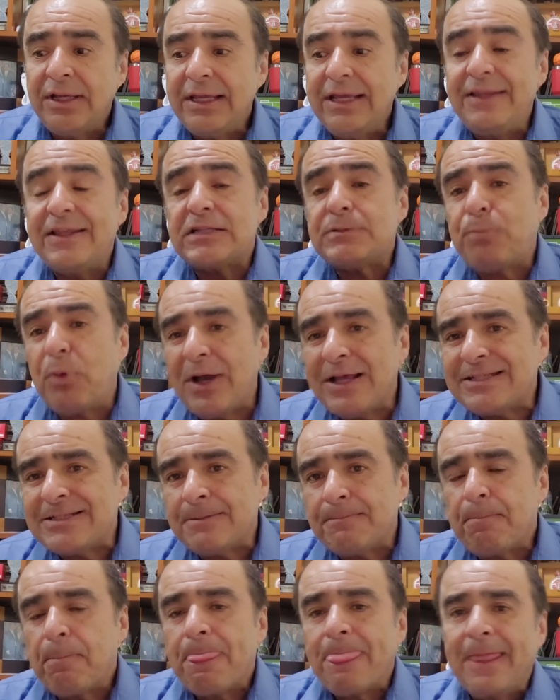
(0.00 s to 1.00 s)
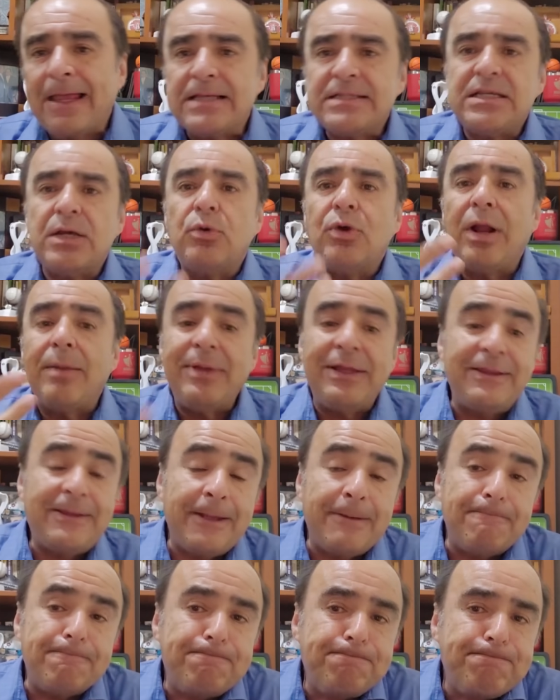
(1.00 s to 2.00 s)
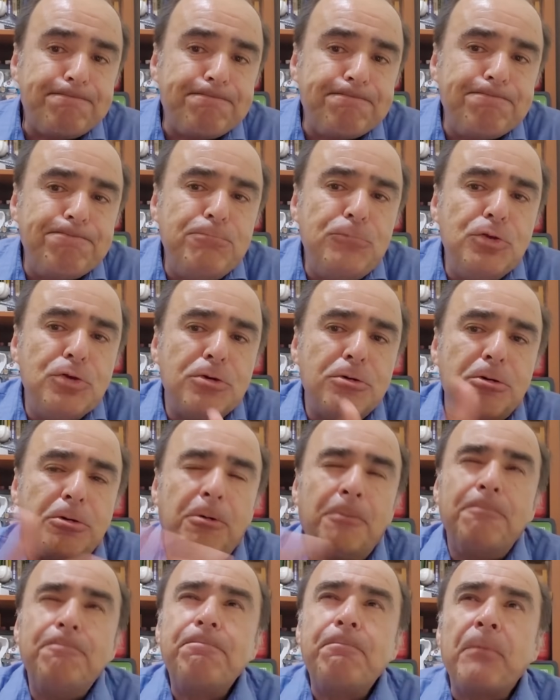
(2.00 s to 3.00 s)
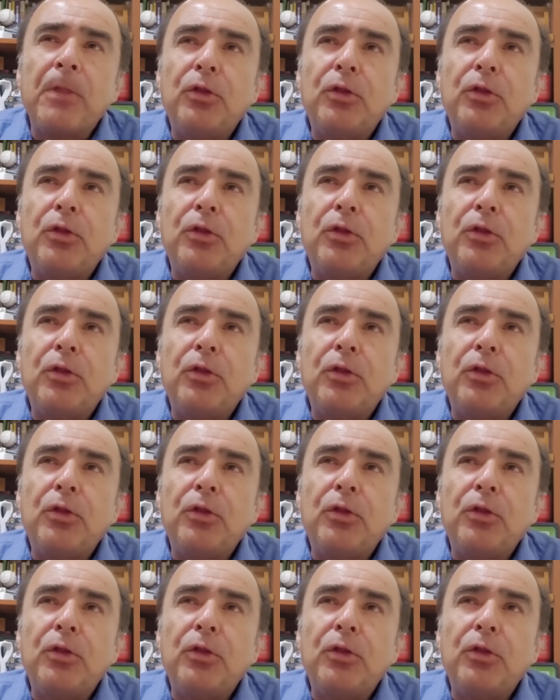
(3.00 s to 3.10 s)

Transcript: Y después, seguramente no,